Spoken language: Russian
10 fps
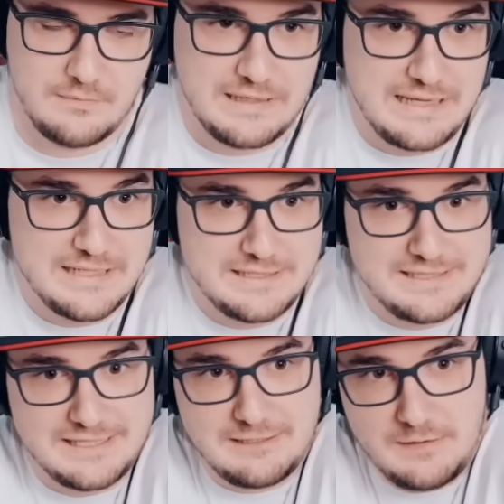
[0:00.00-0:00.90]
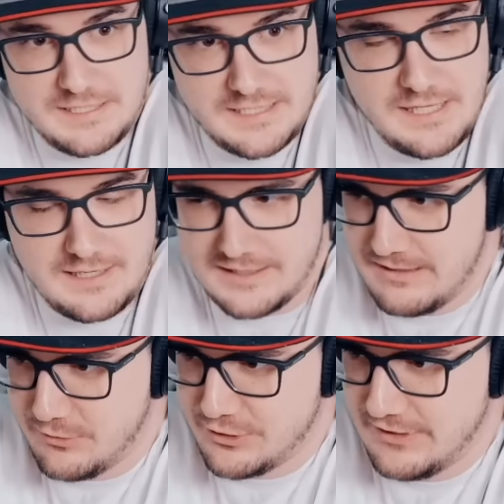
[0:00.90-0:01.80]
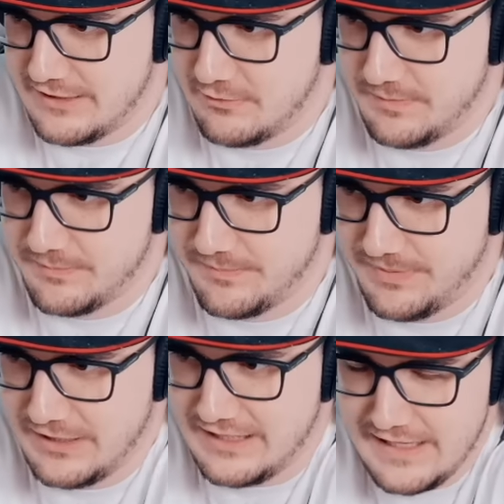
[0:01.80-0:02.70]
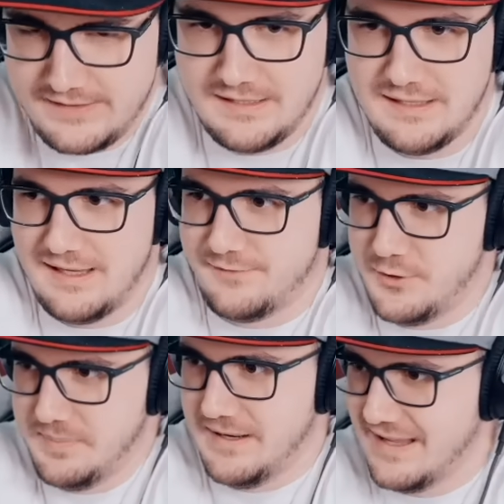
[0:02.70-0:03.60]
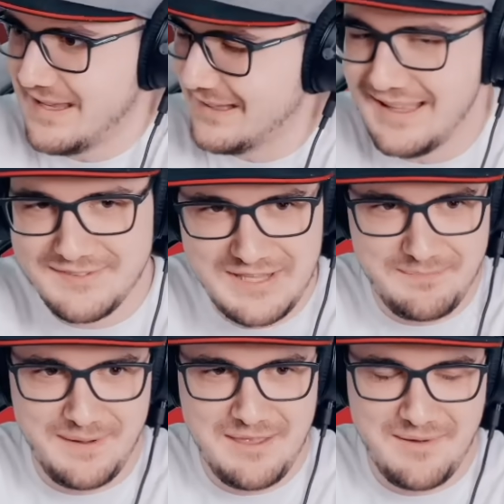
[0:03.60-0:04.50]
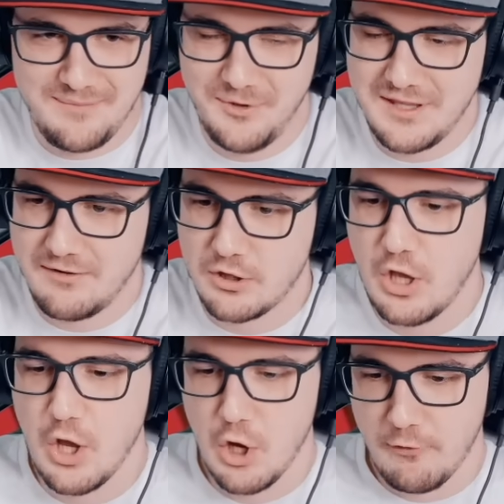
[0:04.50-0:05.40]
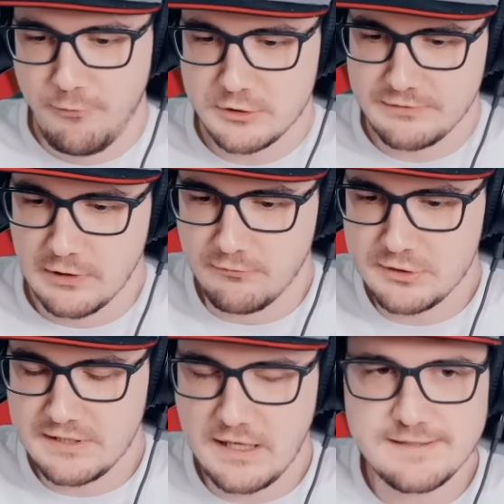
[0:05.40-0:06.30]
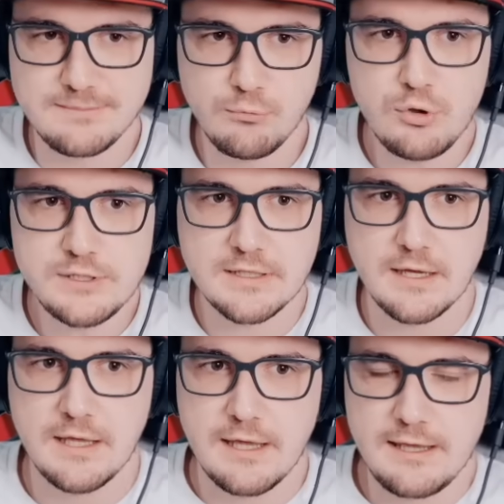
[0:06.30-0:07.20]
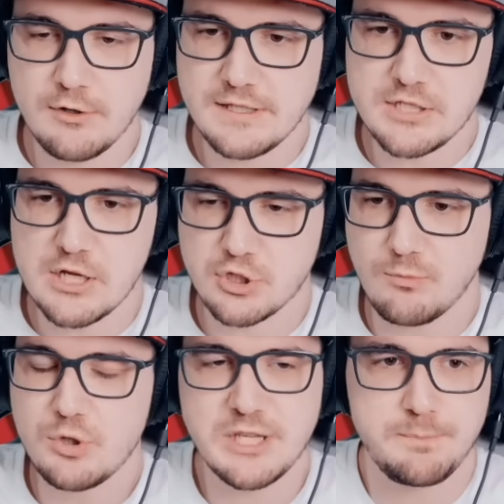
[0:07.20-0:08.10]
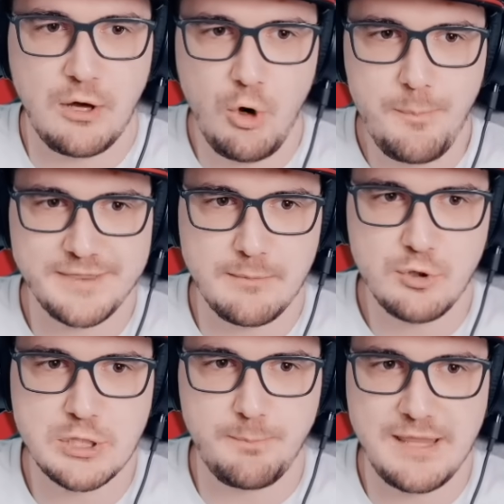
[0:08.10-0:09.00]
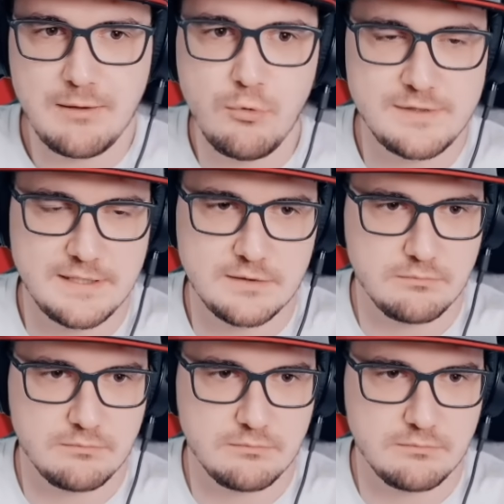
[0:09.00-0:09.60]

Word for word: Мне кажется, это вообще никак не может влиять. Типа, блин, есть и есть. В чем... Я никогда этого не понимал. Многие говорят, вот, вот есть мультик, и вот я считаю, что мультик плохой, потому что по нему есть